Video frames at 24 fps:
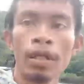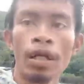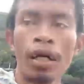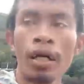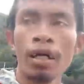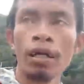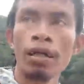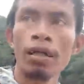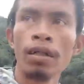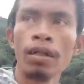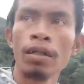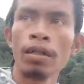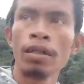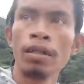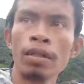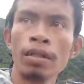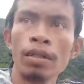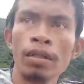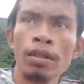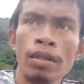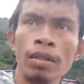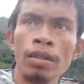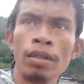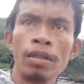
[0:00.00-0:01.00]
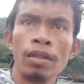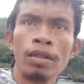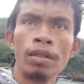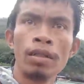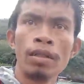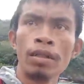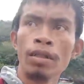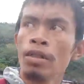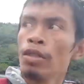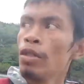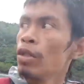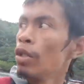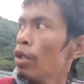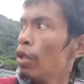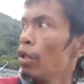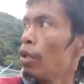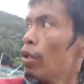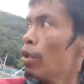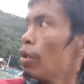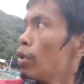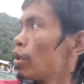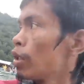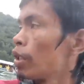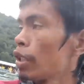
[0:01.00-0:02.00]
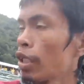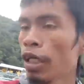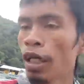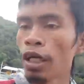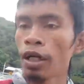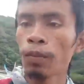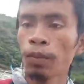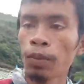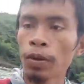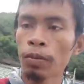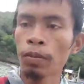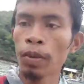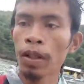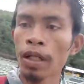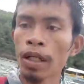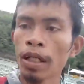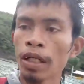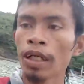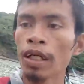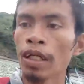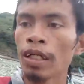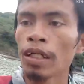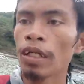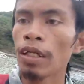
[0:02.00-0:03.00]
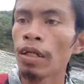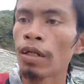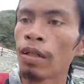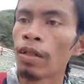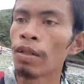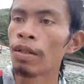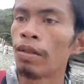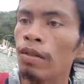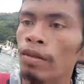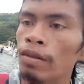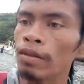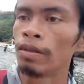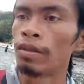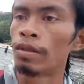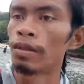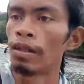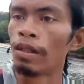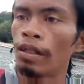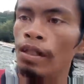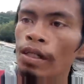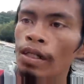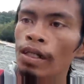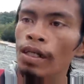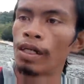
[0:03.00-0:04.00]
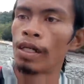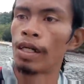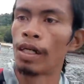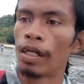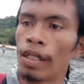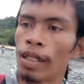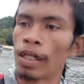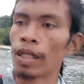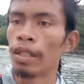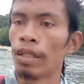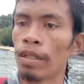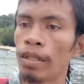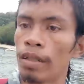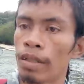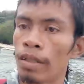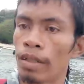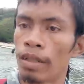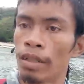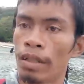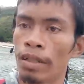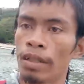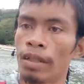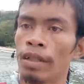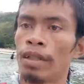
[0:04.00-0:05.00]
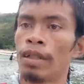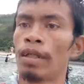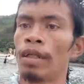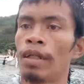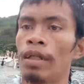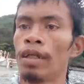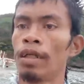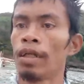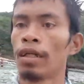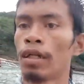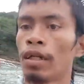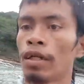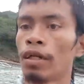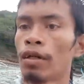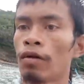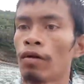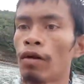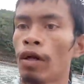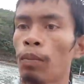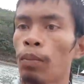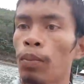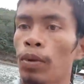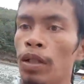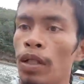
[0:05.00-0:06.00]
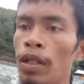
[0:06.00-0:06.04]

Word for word: sila so isa na lang po ang bangkanan dito yan yung kulay